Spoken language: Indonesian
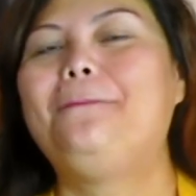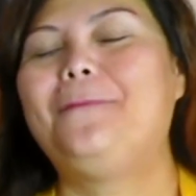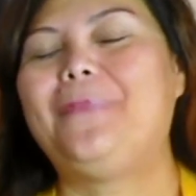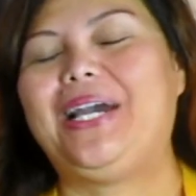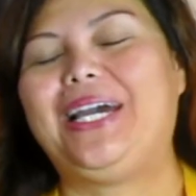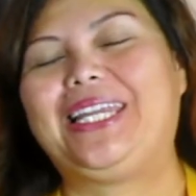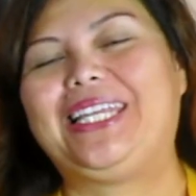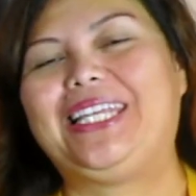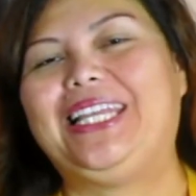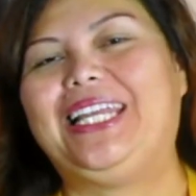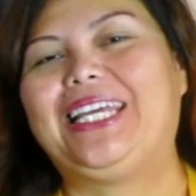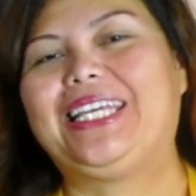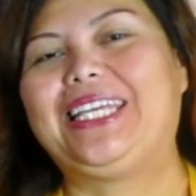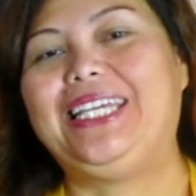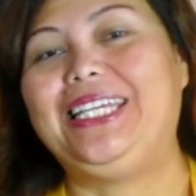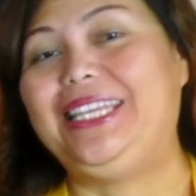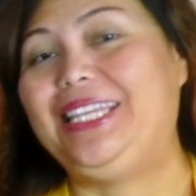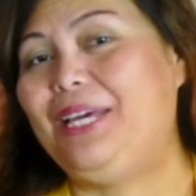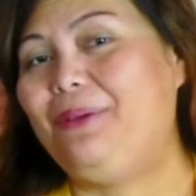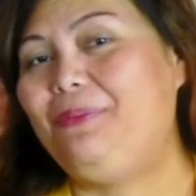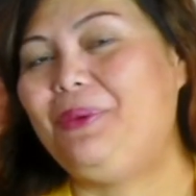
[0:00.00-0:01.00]
Marilah
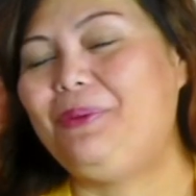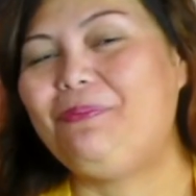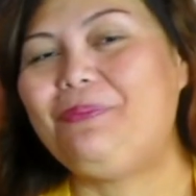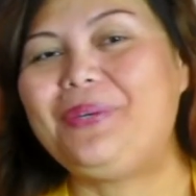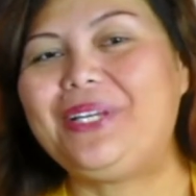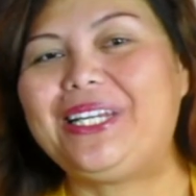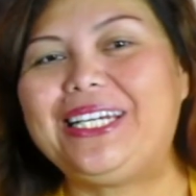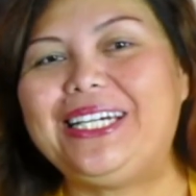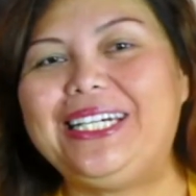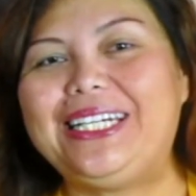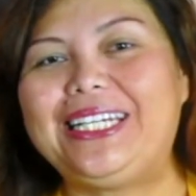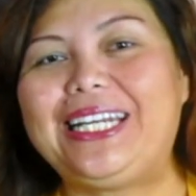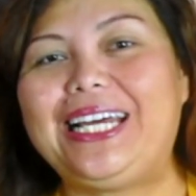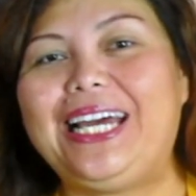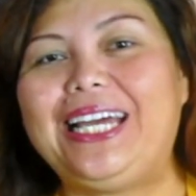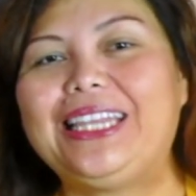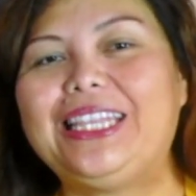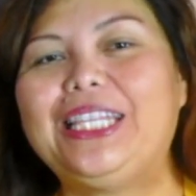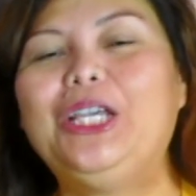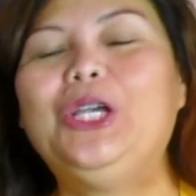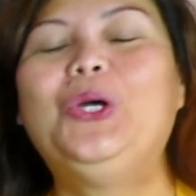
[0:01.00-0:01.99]
kita
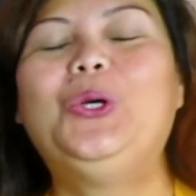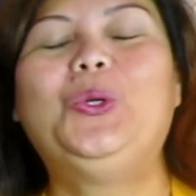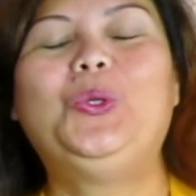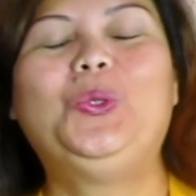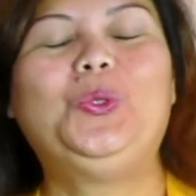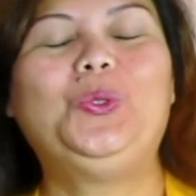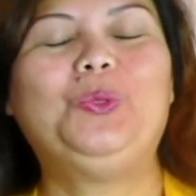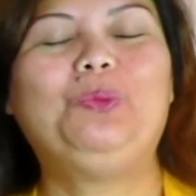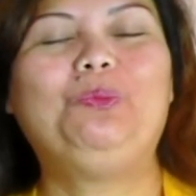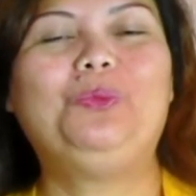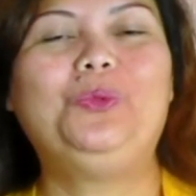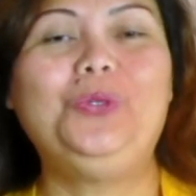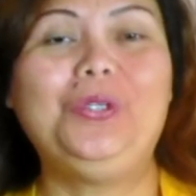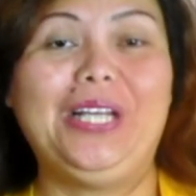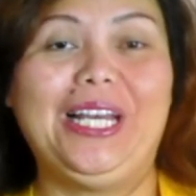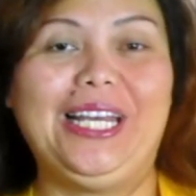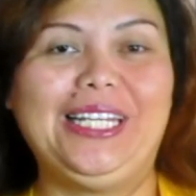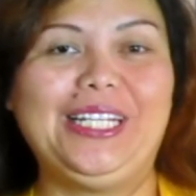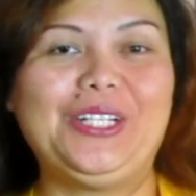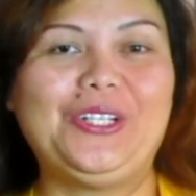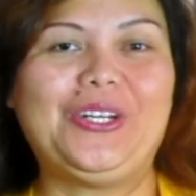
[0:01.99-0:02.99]
mempererat
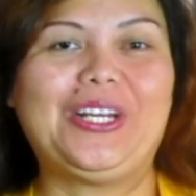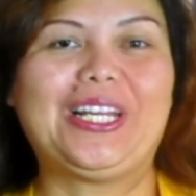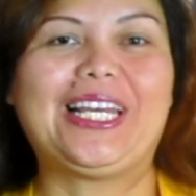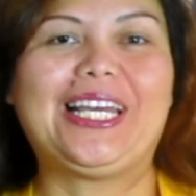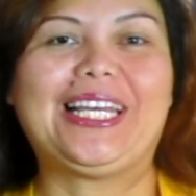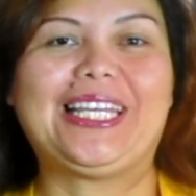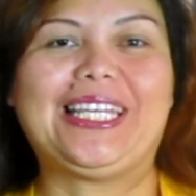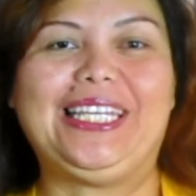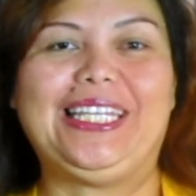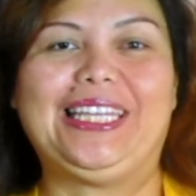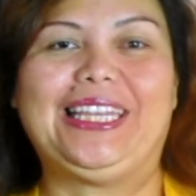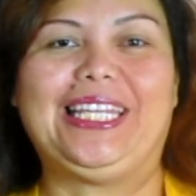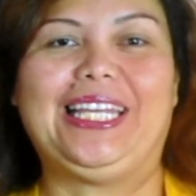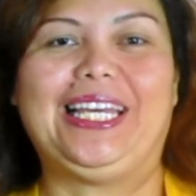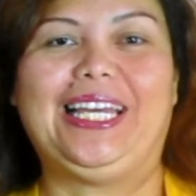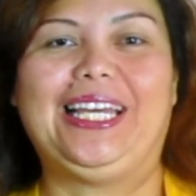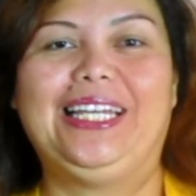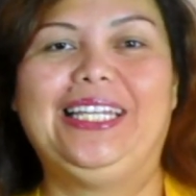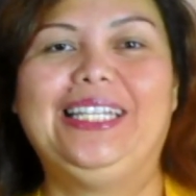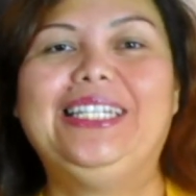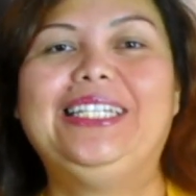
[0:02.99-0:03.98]
hubungan keluarga
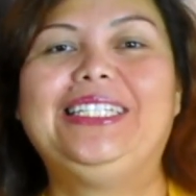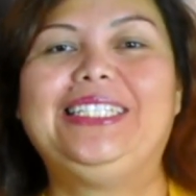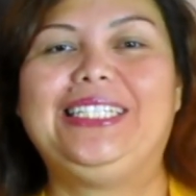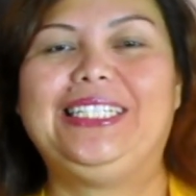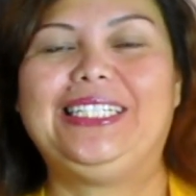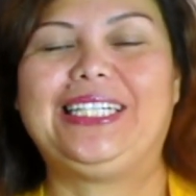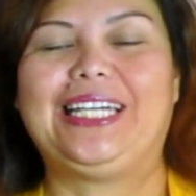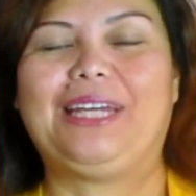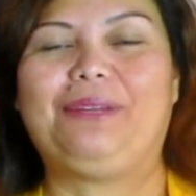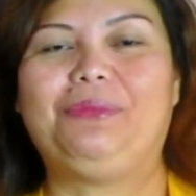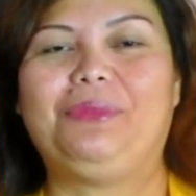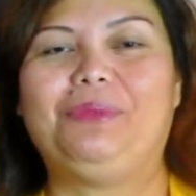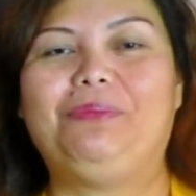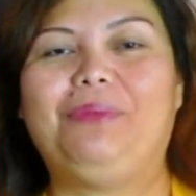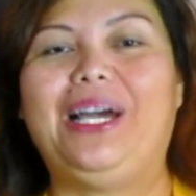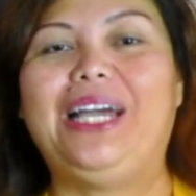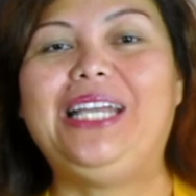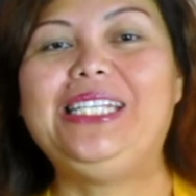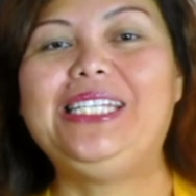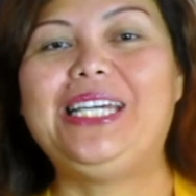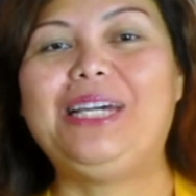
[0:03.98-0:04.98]
kita dengan
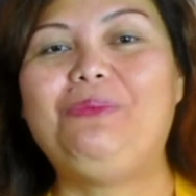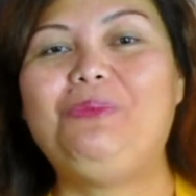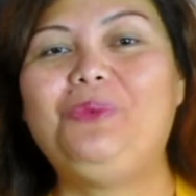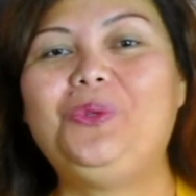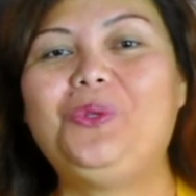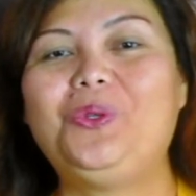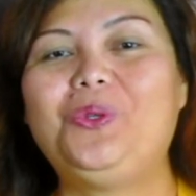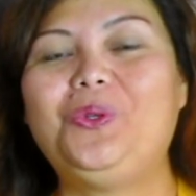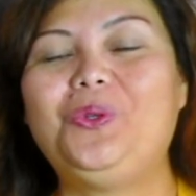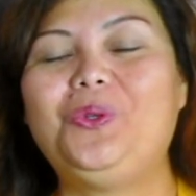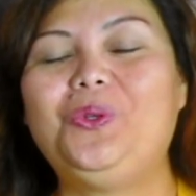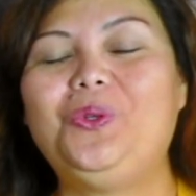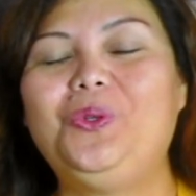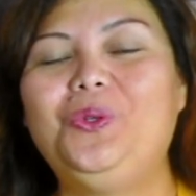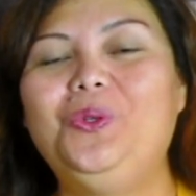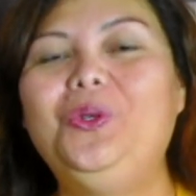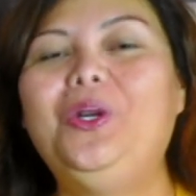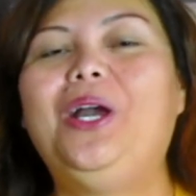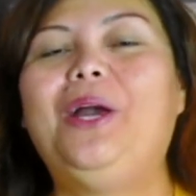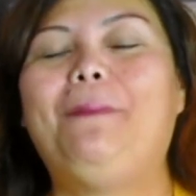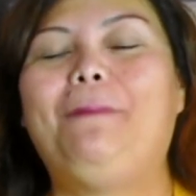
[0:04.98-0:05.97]
membaca
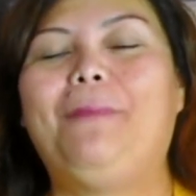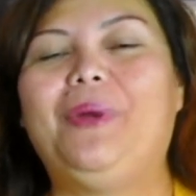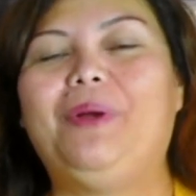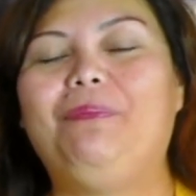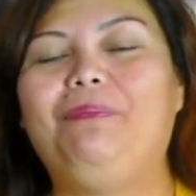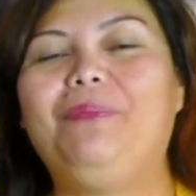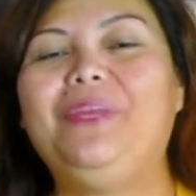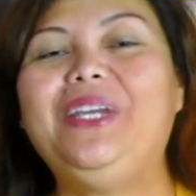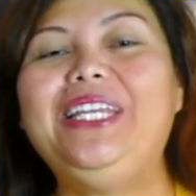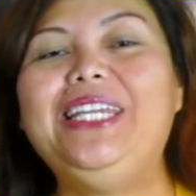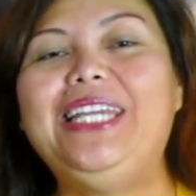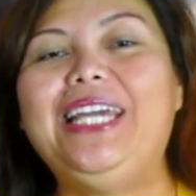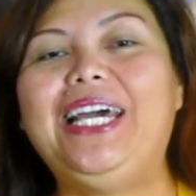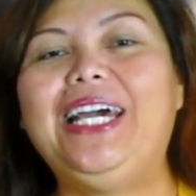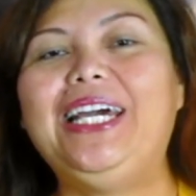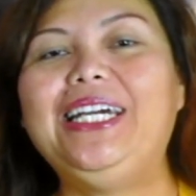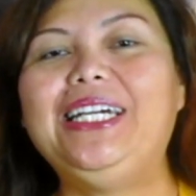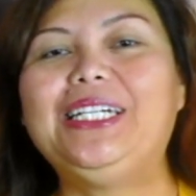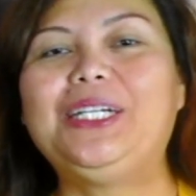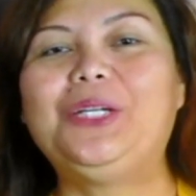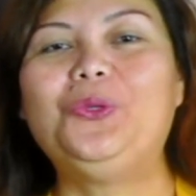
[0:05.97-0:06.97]
buku
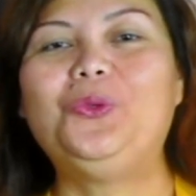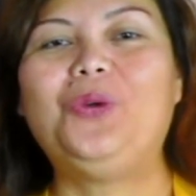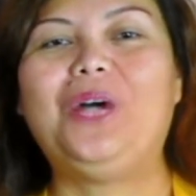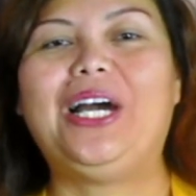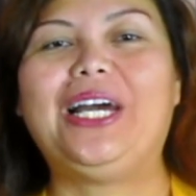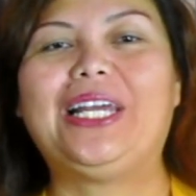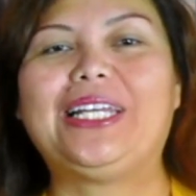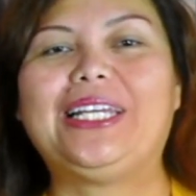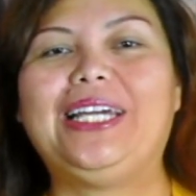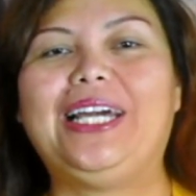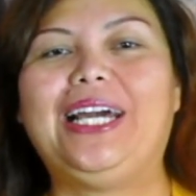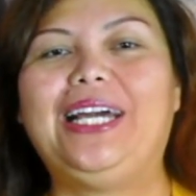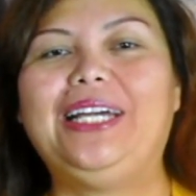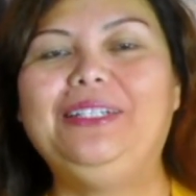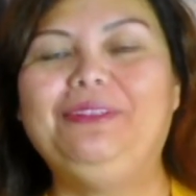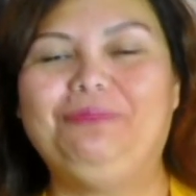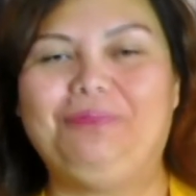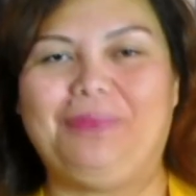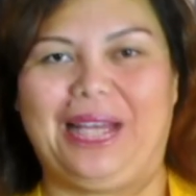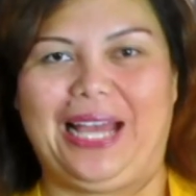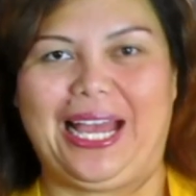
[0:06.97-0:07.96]
Membina Keluarga
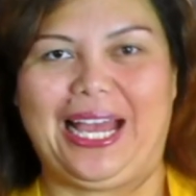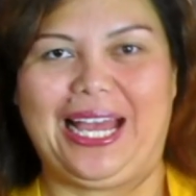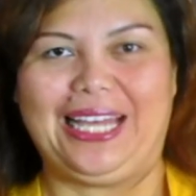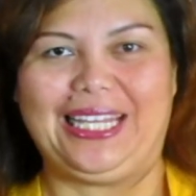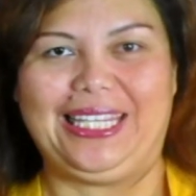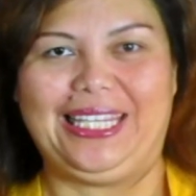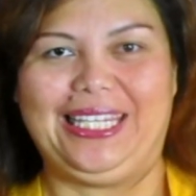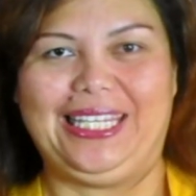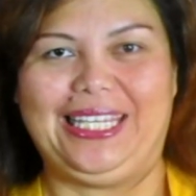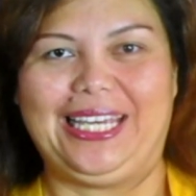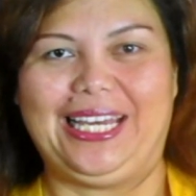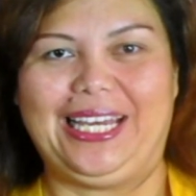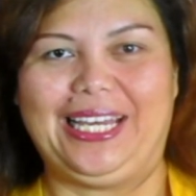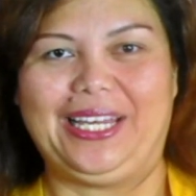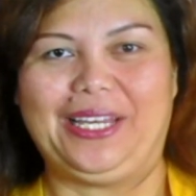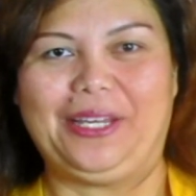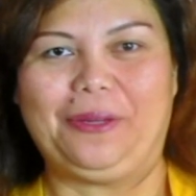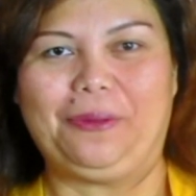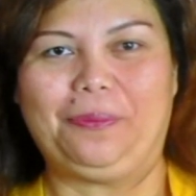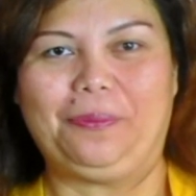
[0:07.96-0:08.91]
Bahagia.